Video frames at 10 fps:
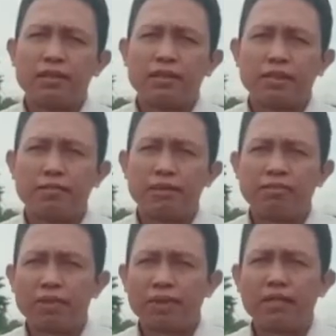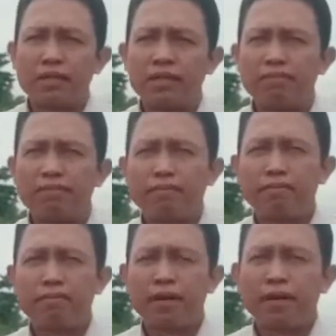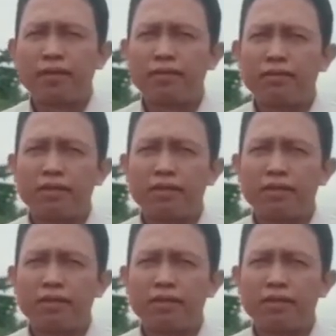dia bersifat pasif barang itu